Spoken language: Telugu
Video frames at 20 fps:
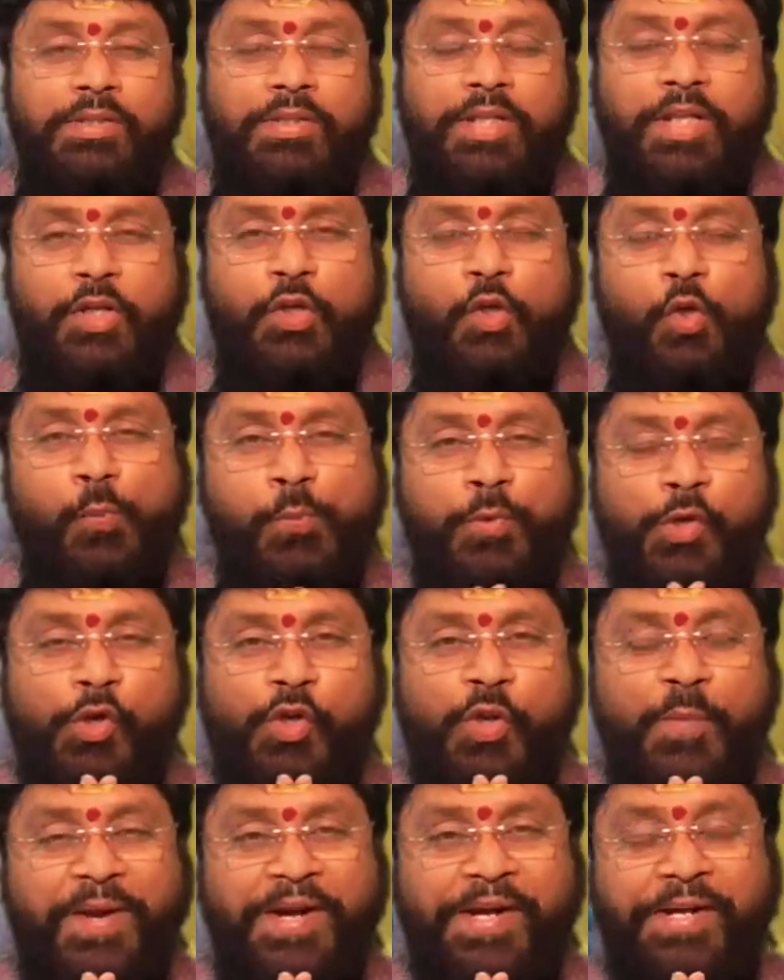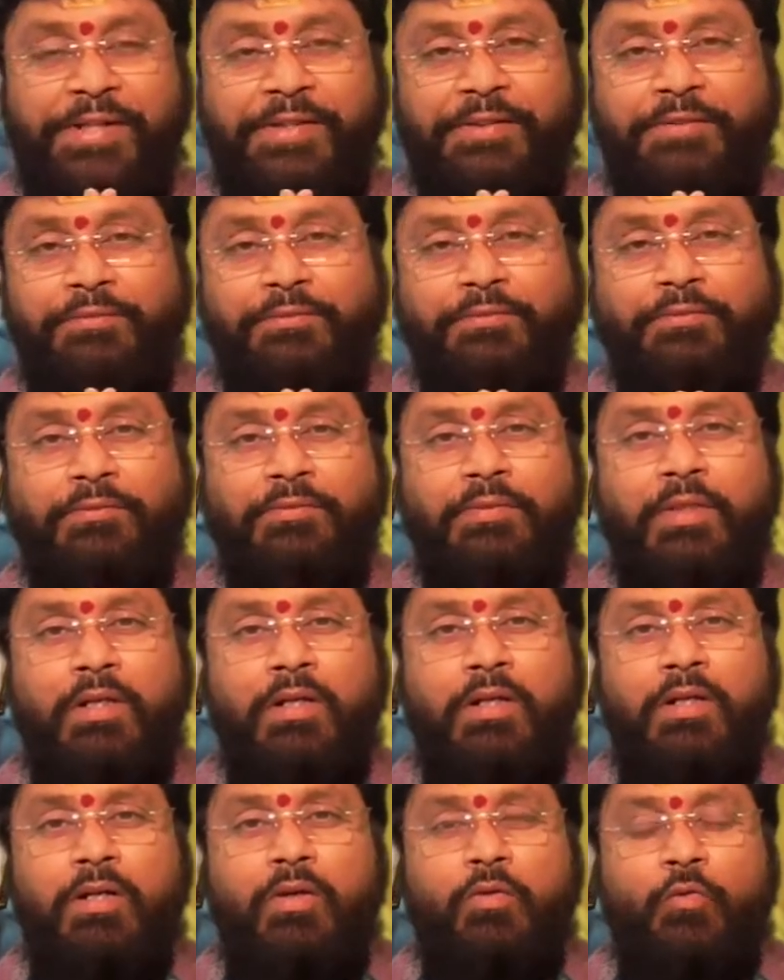శ్రీ గురుభ్యో నమ
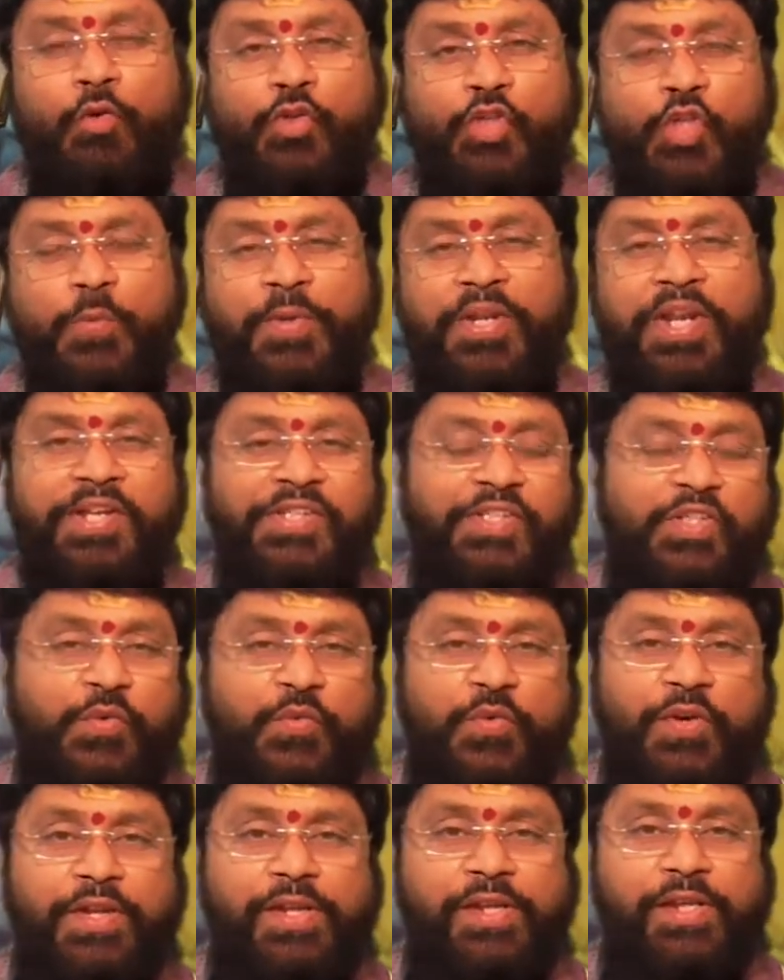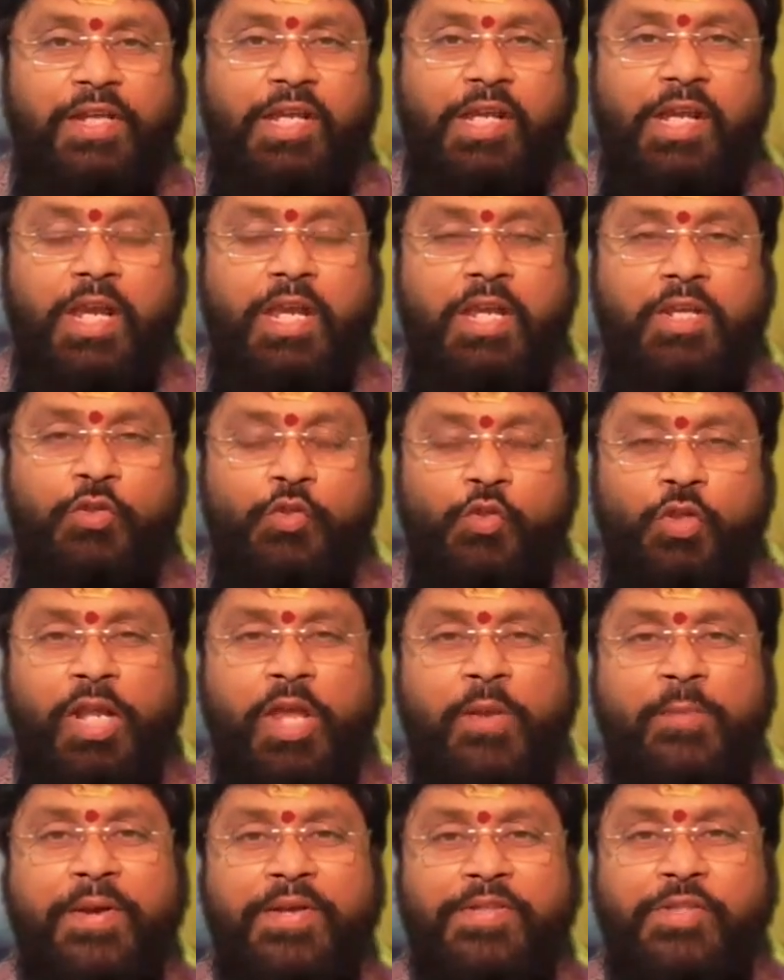వృషభ రాశి వారికి జూలై
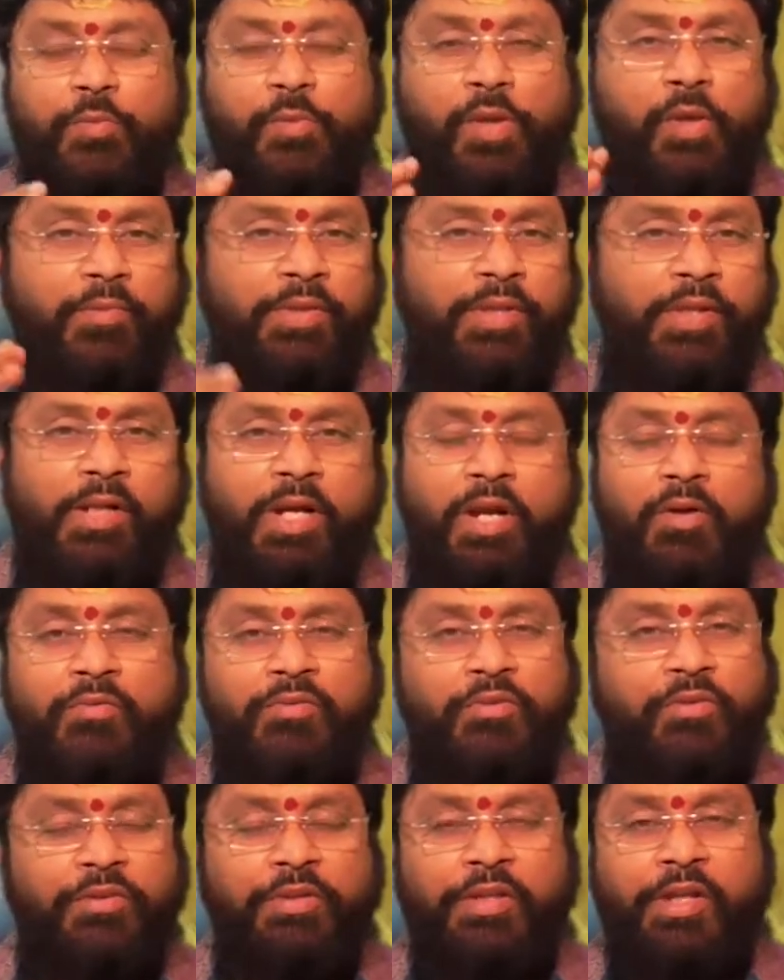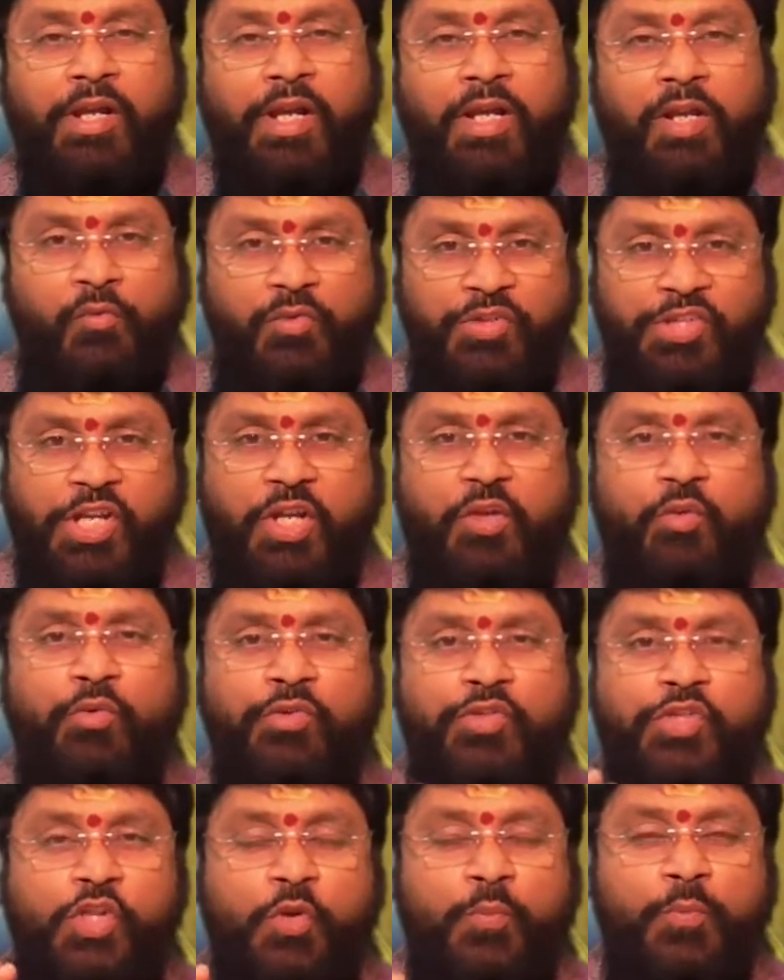మాసం ఏ విధంగా ఉంటుంది అనే విషయానికి
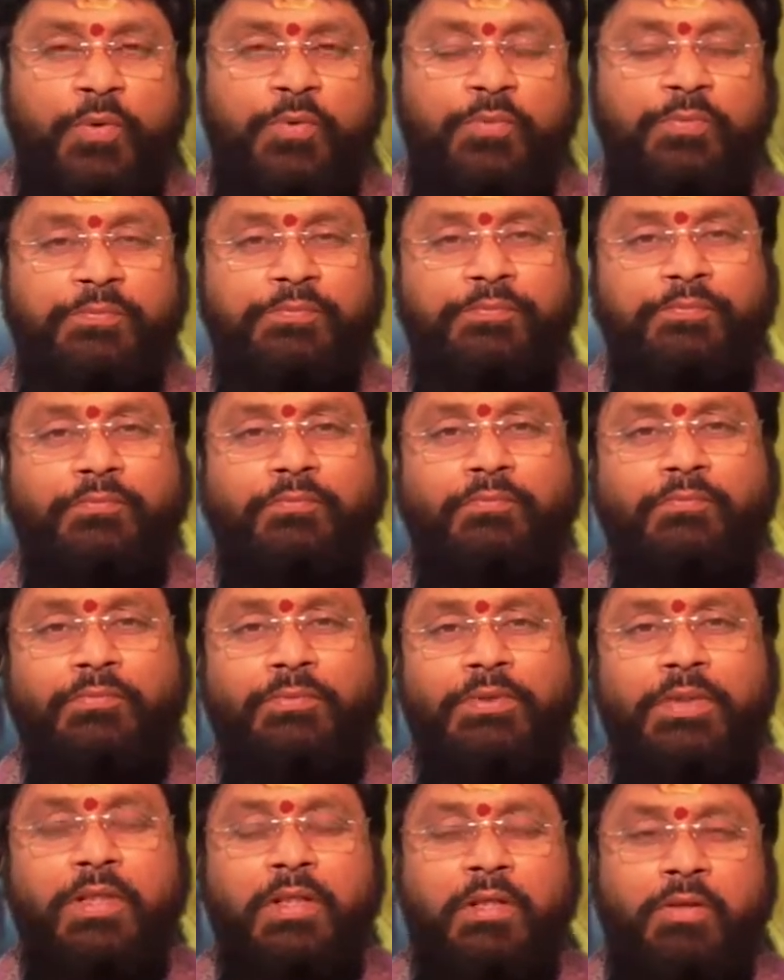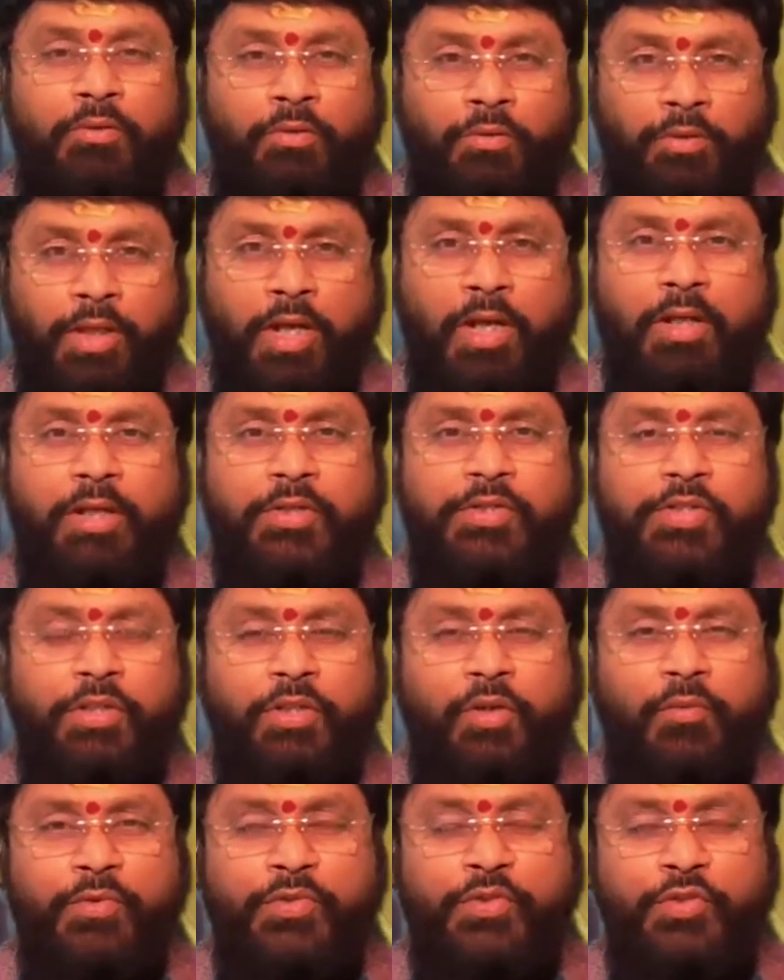వచ్చినప్పుడు కృతిగా
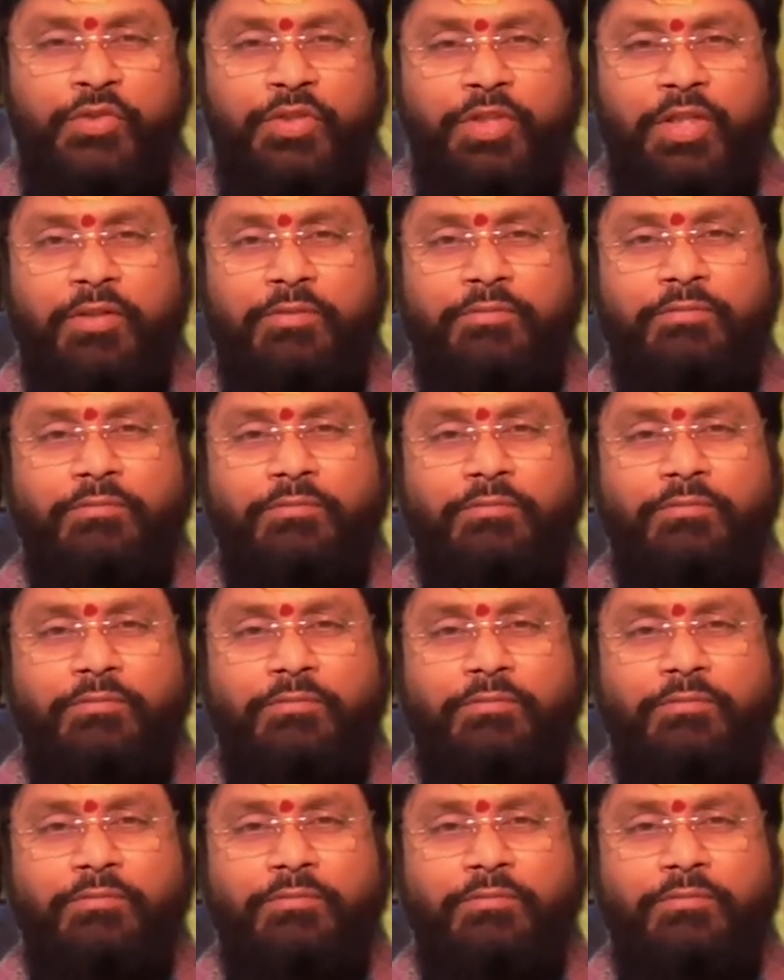నక్షత్రం వస్తుంది